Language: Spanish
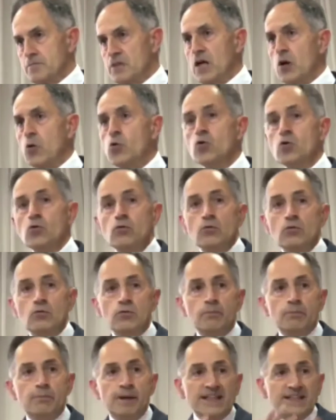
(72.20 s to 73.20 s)
De
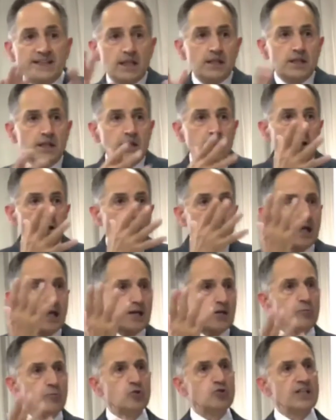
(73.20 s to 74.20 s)
un pretendido
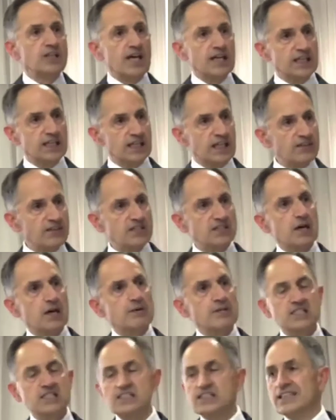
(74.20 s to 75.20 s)
gobierno mundial que nadie
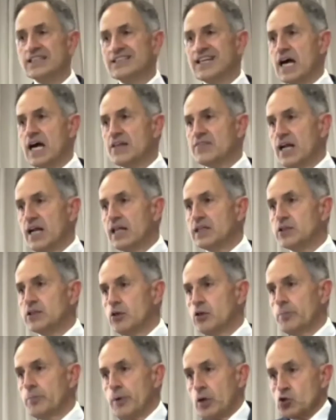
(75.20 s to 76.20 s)
sabe si saldrá adelante
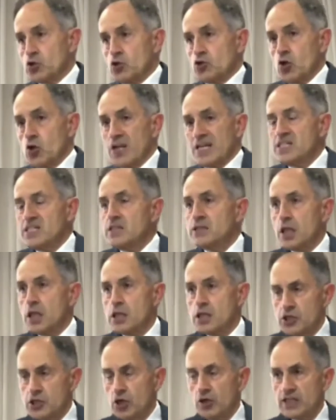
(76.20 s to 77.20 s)
o no, pero estas son las
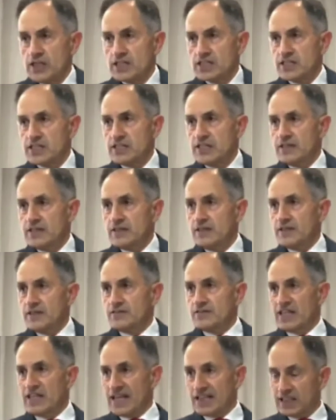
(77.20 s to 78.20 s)
intenciones
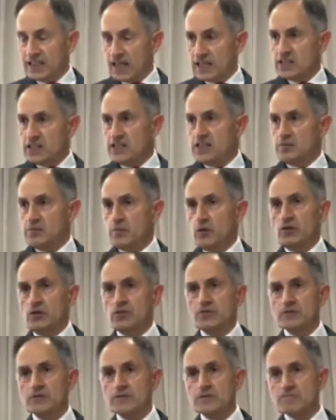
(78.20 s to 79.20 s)
del
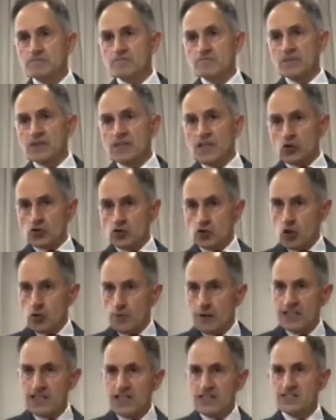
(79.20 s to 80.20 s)
atlantismo, de los
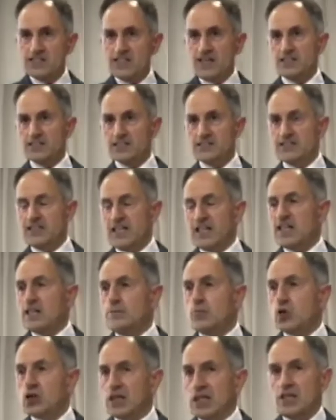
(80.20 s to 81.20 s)
globalistas, de la
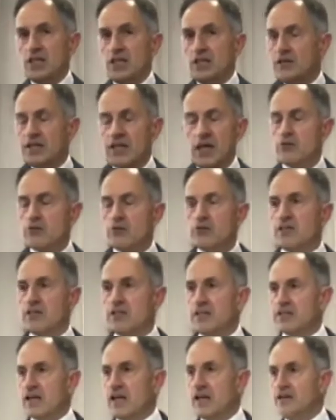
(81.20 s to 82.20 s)
democracia liberal
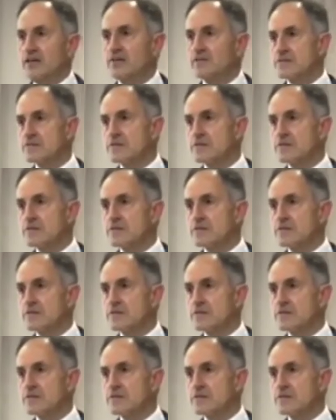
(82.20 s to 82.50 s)
occidental